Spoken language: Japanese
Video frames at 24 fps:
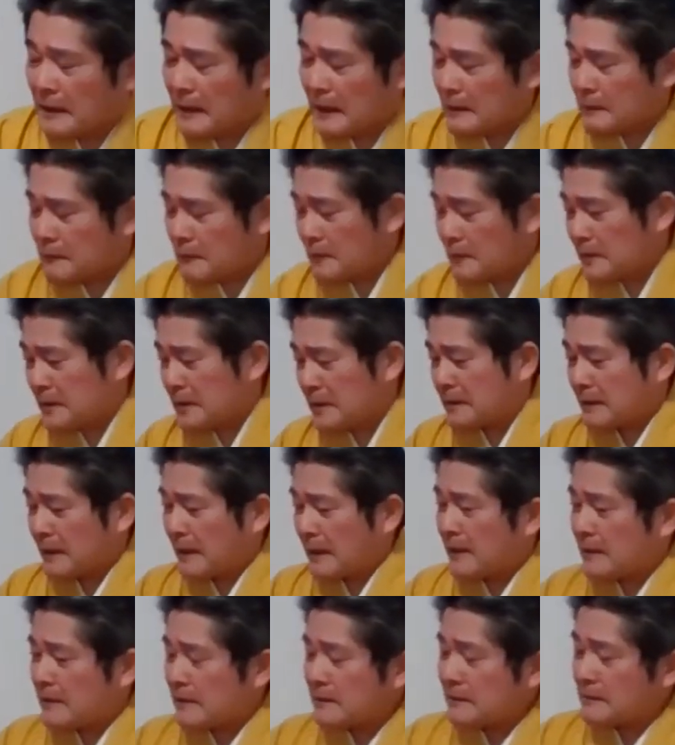あの、1
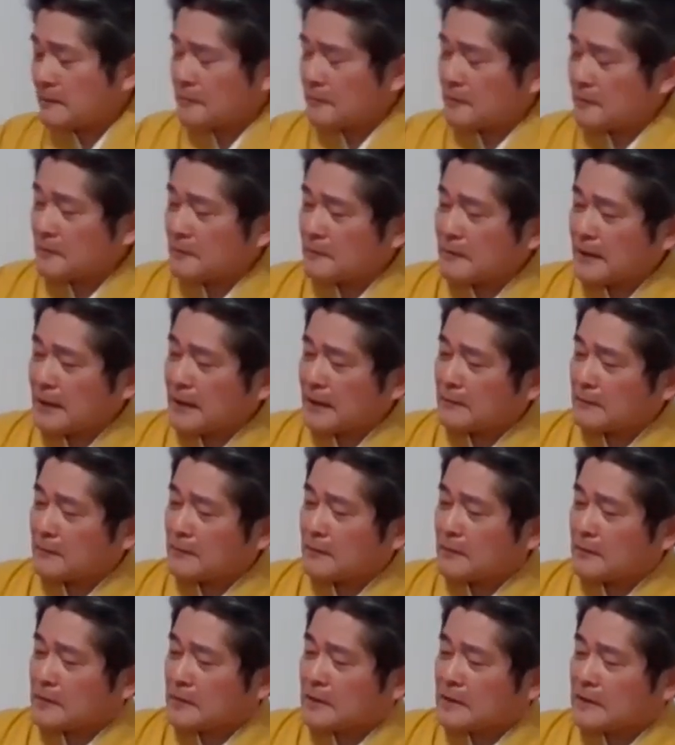回入りの方は、あ
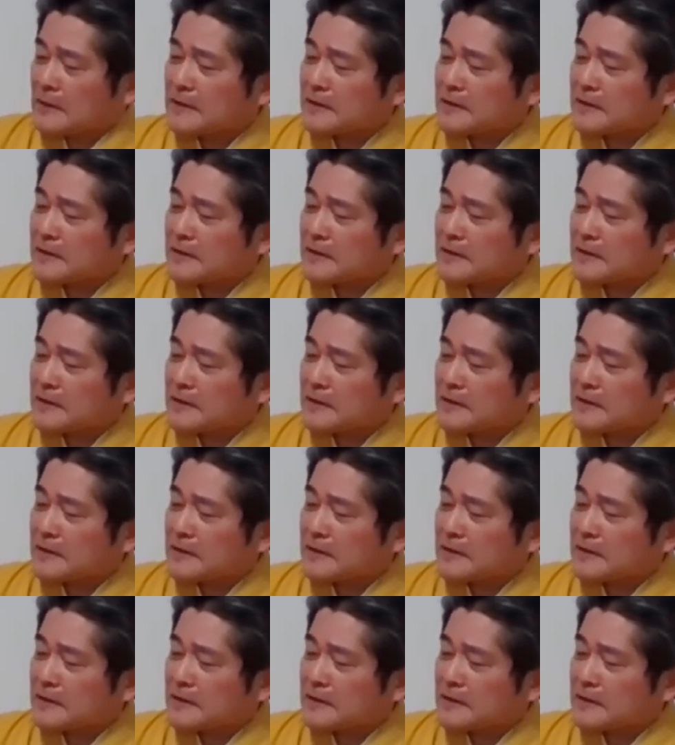の、